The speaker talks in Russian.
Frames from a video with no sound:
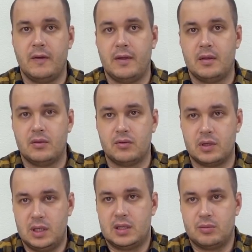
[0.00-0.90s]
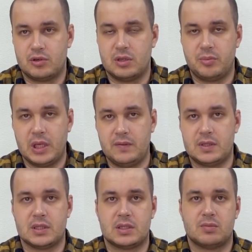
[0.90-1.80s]
Ну, где-то можно
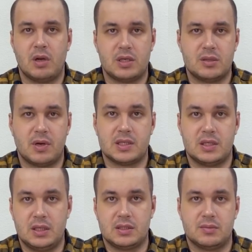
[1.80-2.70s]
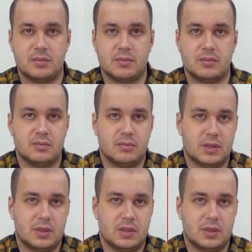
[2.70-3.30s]
появиться с большим разрезом,